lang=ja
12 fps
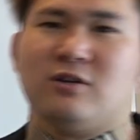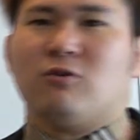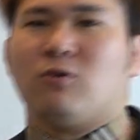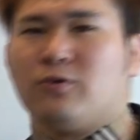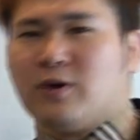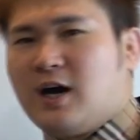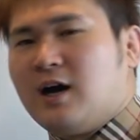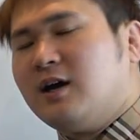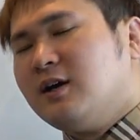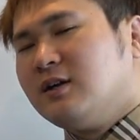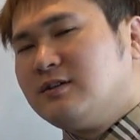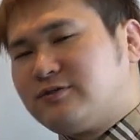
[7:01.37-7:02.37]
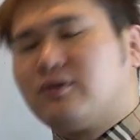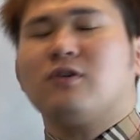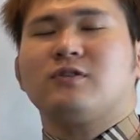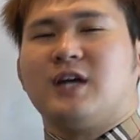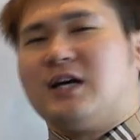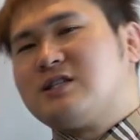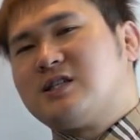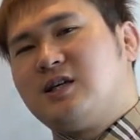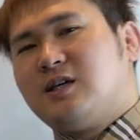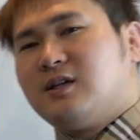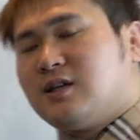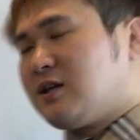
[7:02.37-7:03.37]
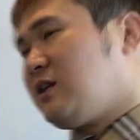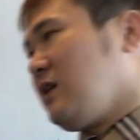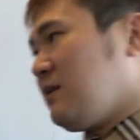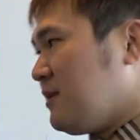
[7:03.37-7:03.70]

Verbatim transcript: いうことがすごく大事になってき